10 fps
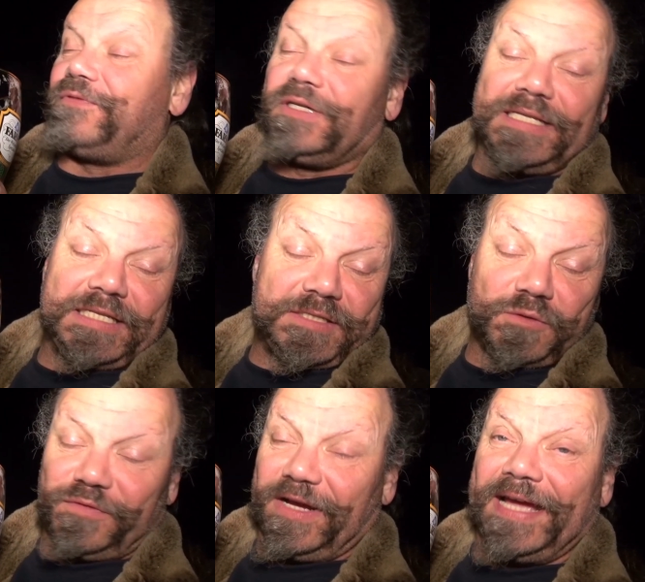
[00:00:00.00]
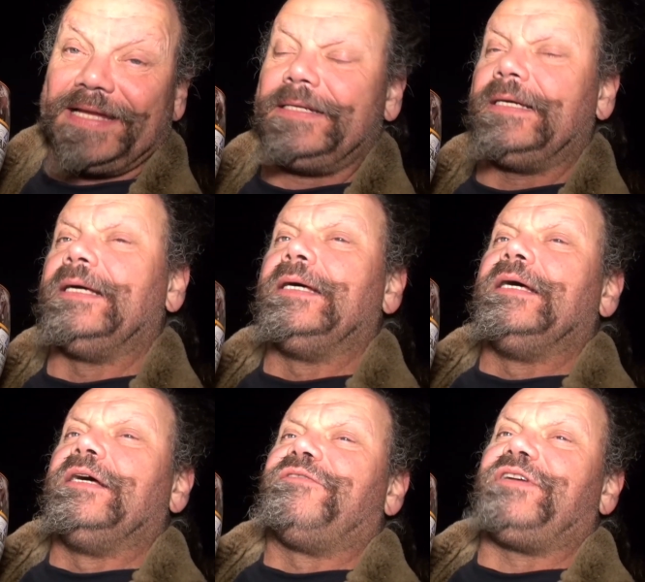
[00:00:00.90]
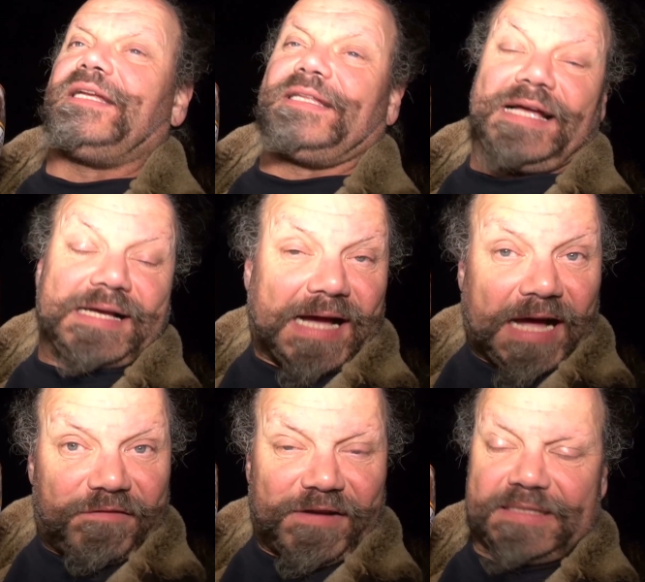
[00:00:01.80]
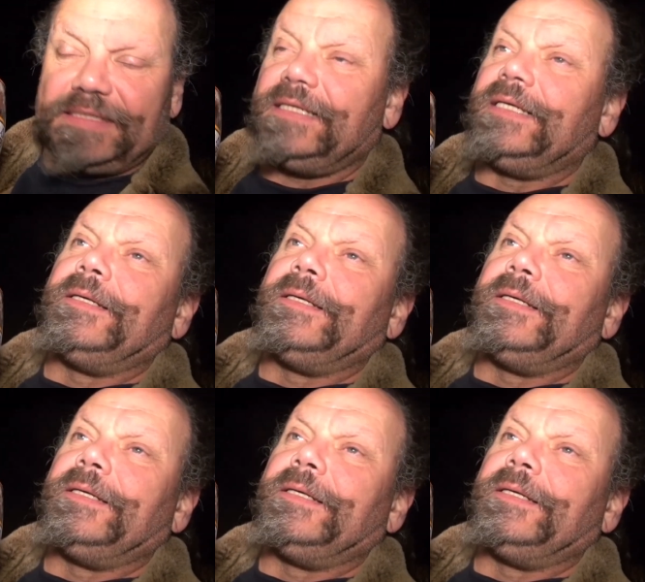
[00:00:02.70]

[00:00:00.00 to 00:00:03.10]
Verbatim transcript: wirklich souverän. Vielen Dank, Arafat.